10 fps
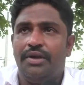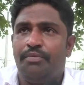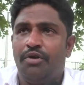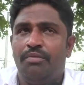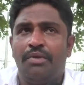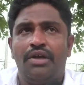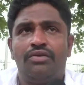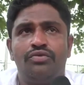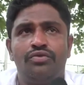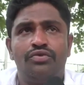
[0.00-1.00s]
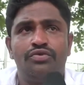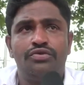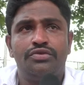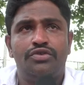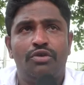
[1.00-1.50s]
ఇప్పుడు మనకు
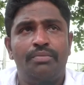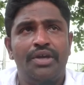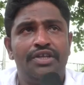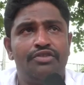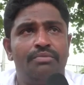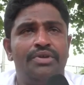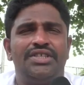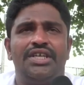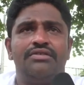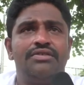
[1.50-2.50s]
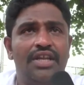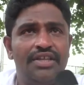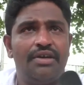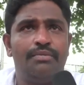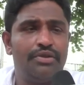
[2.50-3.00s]
తొంభైకి తొంభై శాతం
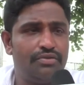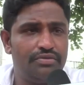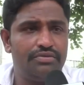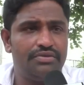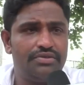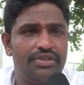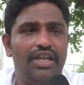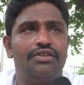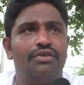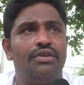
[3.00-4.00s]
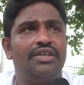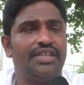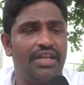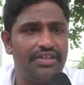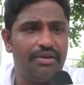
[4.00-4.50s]
దళిత బంధు దళితులకి
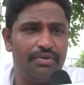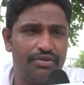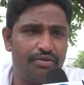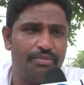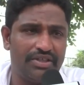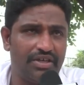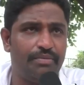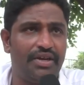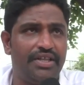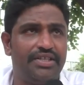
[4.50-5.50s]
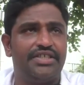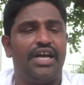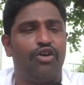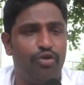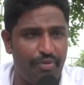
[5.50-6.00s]
దళిత బంధు పథకం అనేది
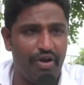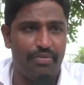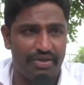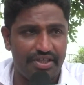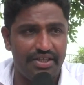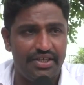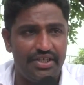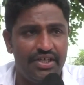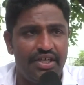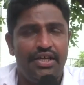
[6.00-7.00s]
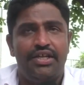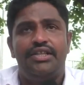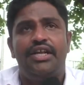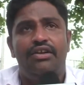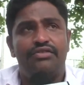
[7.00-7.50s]
చాలా ఉపయోగపడుతుంది
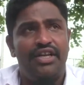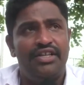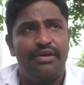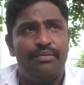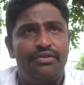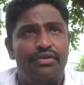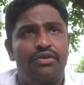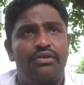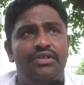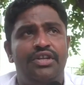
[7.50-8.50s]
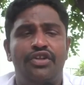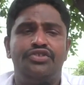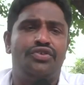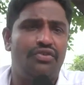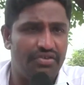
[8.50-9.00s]
దాంట్లో దళిత బంధులో
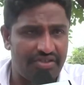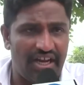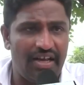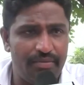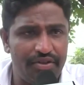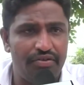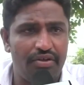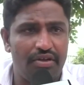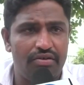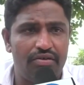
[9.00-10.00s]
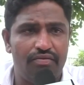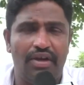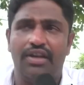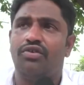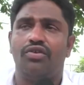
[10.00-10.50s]
నిరుద్యోగులు చాలామంది ఉన్నారు
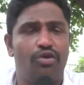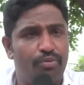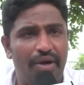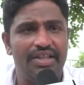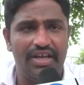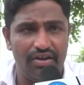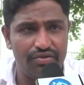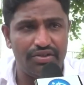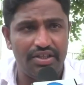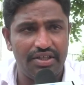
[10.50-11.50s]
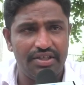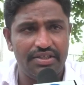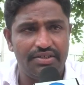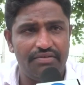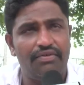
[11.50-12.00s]
వాళ్ళకు ఒక ఉపాధి కలుగుతుంది
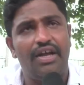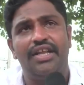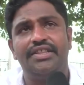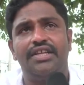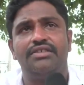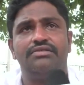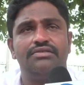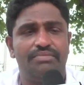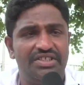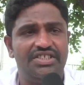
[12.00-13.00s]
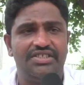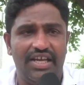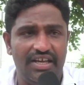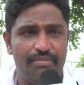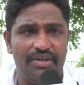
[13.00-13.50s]
వాళ్ళందరూ మంచి
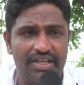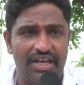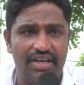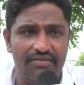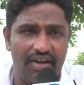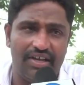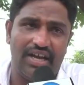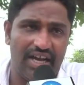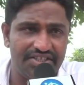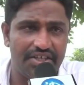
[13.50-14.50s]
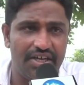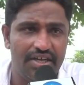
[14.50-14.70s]
స్థాయిగా బతకాలని వాళ్ళకి ఆశ